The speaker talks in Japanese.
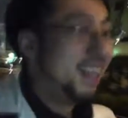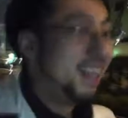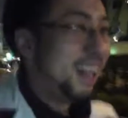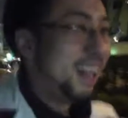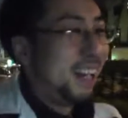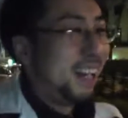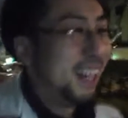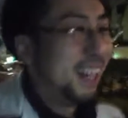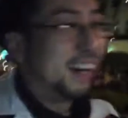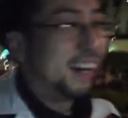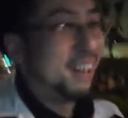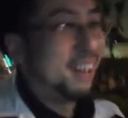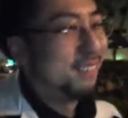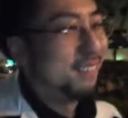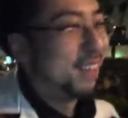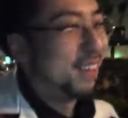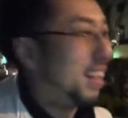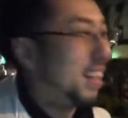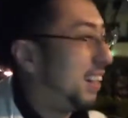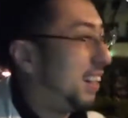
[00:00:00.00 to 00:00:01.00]
や、まあ、
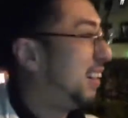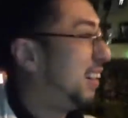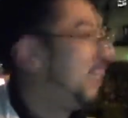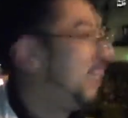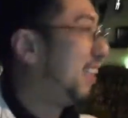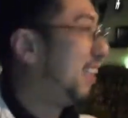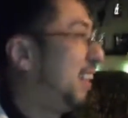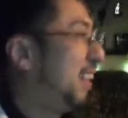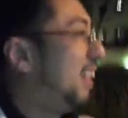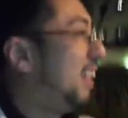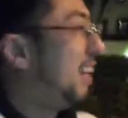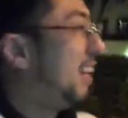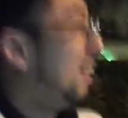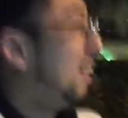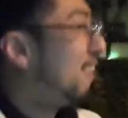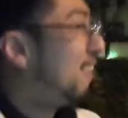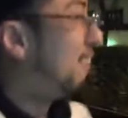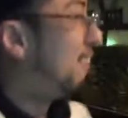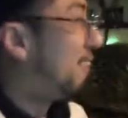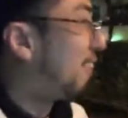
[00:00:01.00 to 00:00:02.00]
どうだ
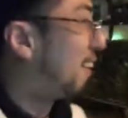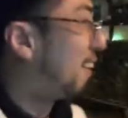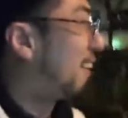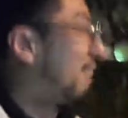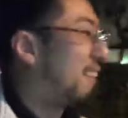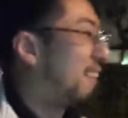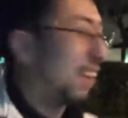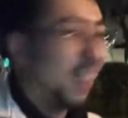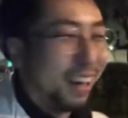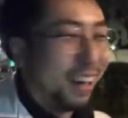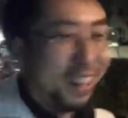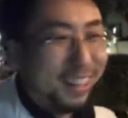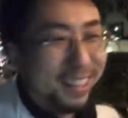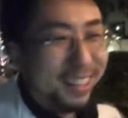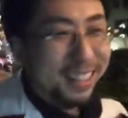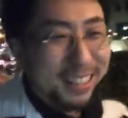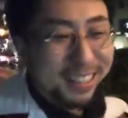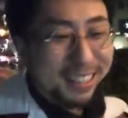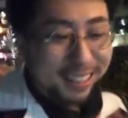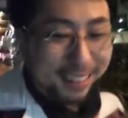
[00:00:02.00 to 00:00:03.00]
ろうな。う
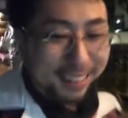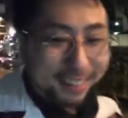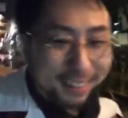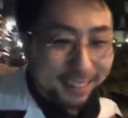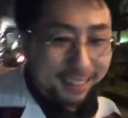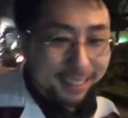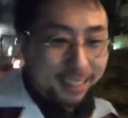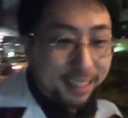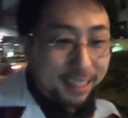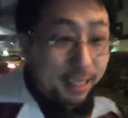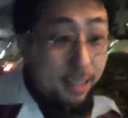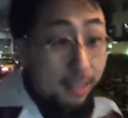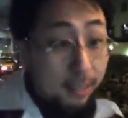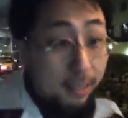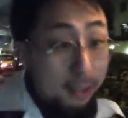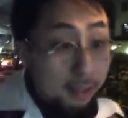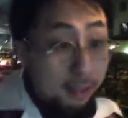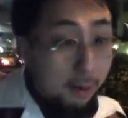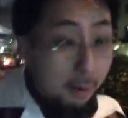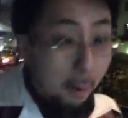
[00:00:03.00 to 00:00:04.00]
ん。
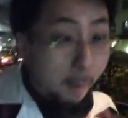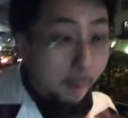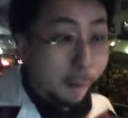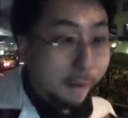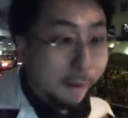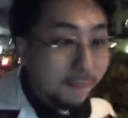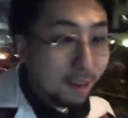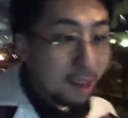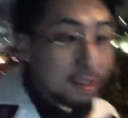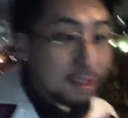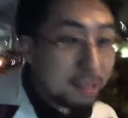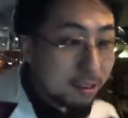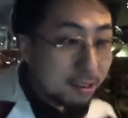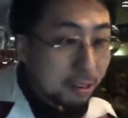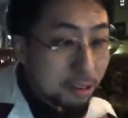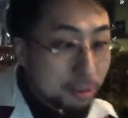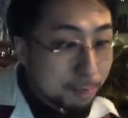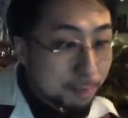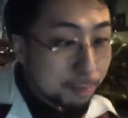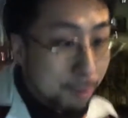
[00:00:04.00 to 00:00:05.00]
ラスト10
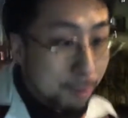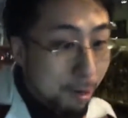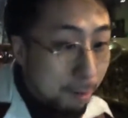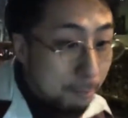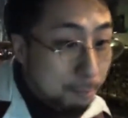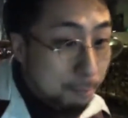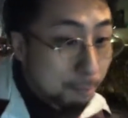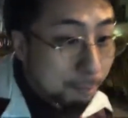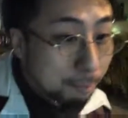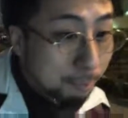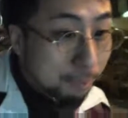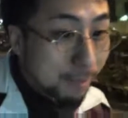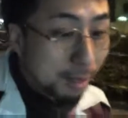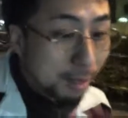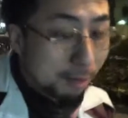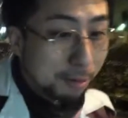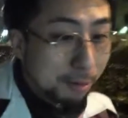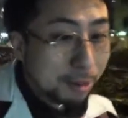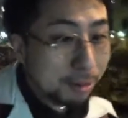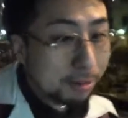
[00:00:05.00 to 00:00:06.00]
分。面白く
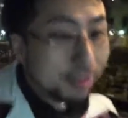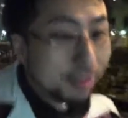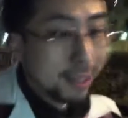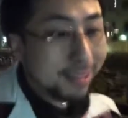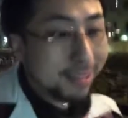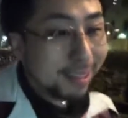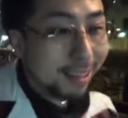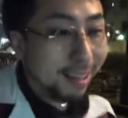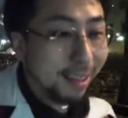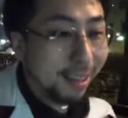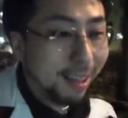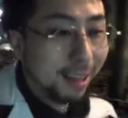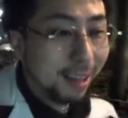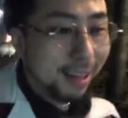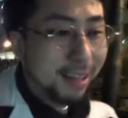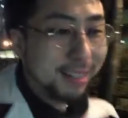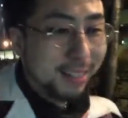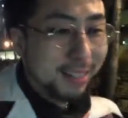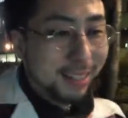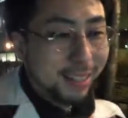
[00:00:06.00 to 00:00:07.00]
なってきたね。
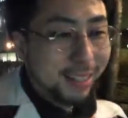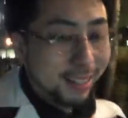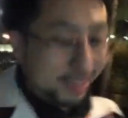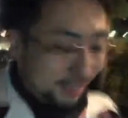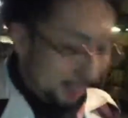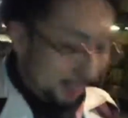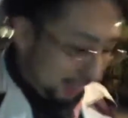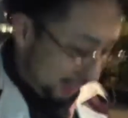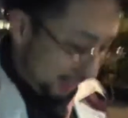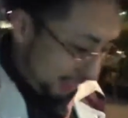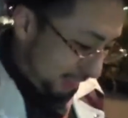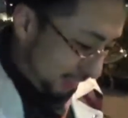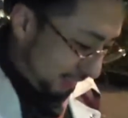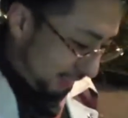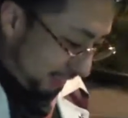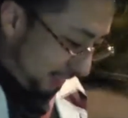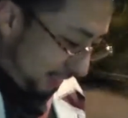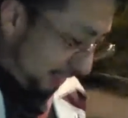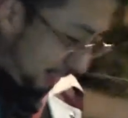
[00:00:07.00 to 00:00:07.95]
うん。